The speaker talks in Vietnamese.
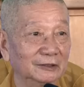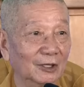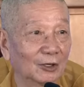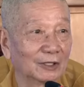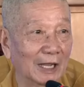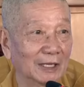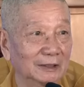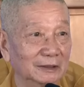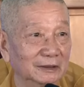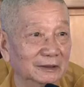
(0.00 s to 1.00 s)
nó
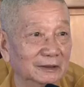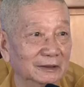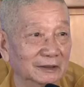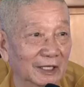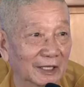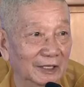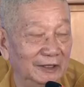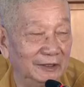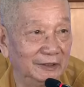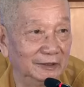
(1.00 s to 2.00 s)
đã
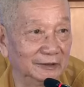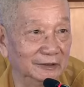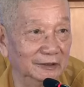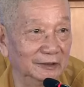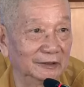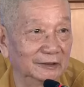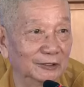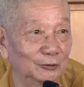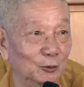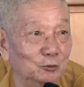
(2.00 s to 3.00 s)
thể hiện được
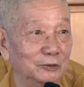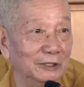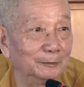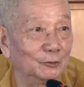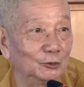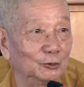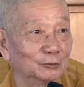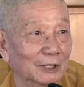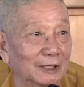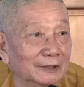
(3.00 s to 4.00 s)
cái túc nghiệp của
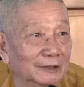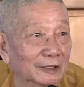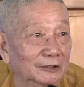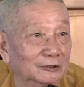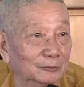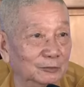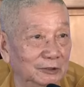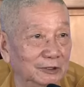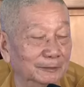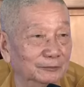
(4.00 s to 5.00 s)
chúng ta ở trong
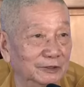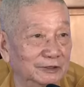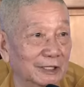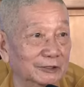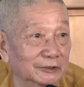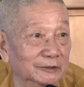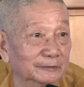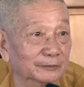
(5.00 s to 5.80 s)
những kiếp về xa xưa.